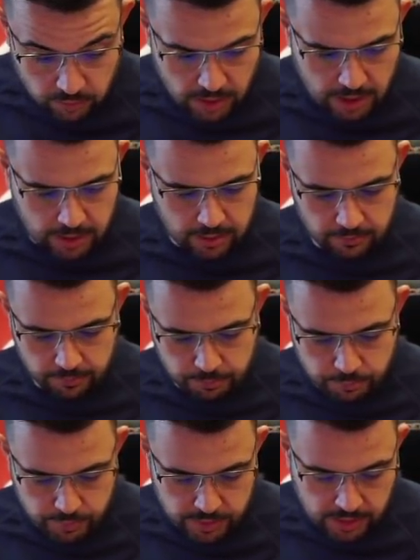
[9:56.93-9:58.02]
deck,
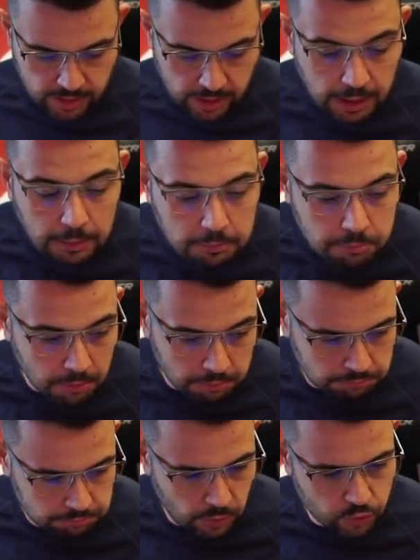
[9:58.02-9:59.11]
perché, boh,
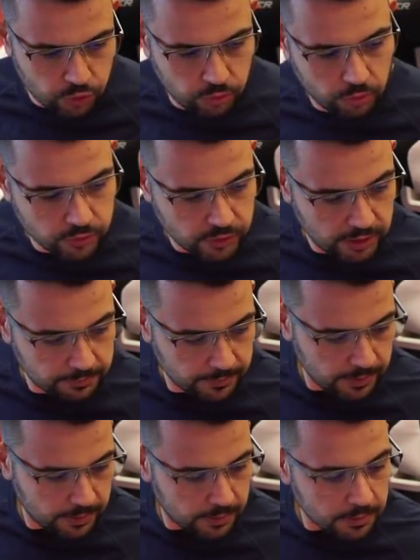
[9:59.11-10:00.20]
mi è uscito così.
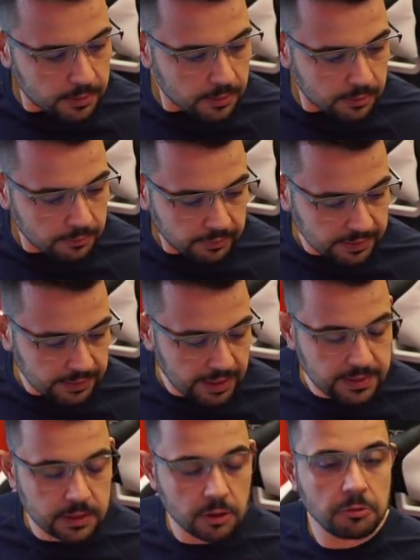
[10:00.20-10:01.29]

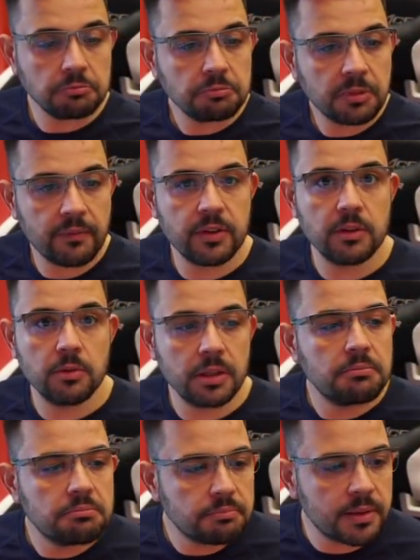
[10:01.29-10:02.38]
Fantastico, che vi devo dire?
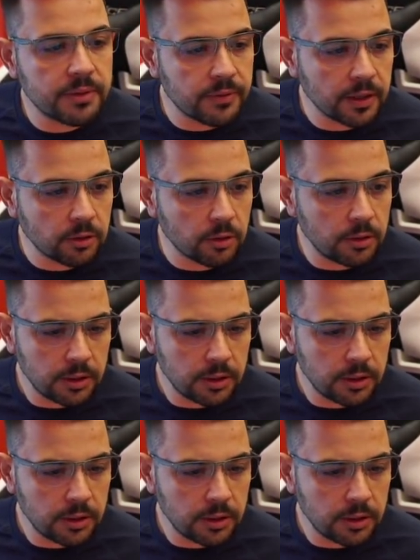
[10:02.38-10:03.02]
Perfetto.